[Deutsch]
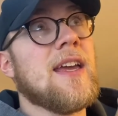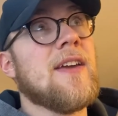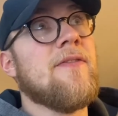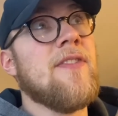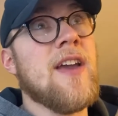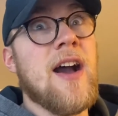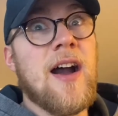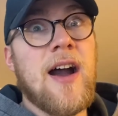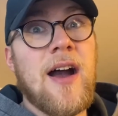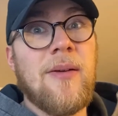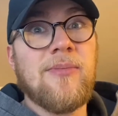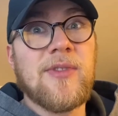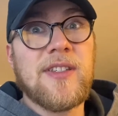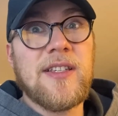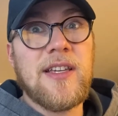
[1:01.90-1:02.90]
Wir
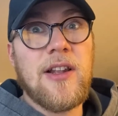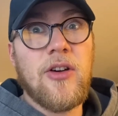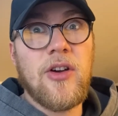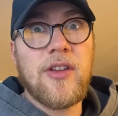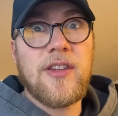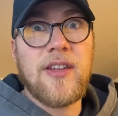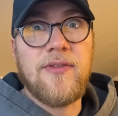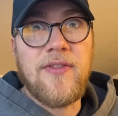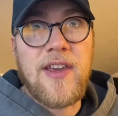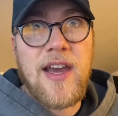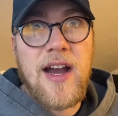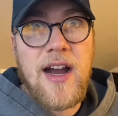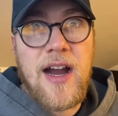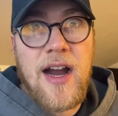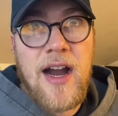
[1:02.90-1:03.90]
haben sie, Leute,
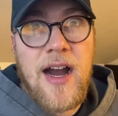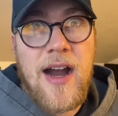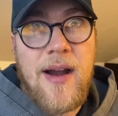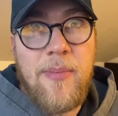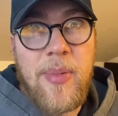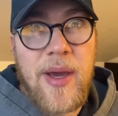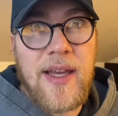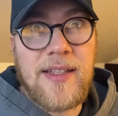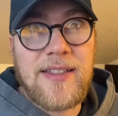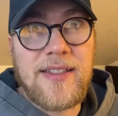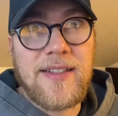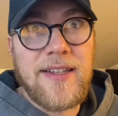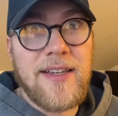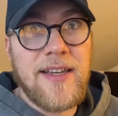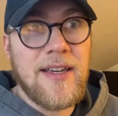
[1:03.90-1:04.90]
wir haben
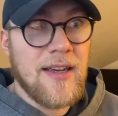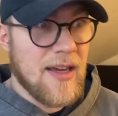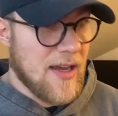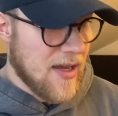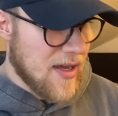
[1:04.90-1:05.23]
sie.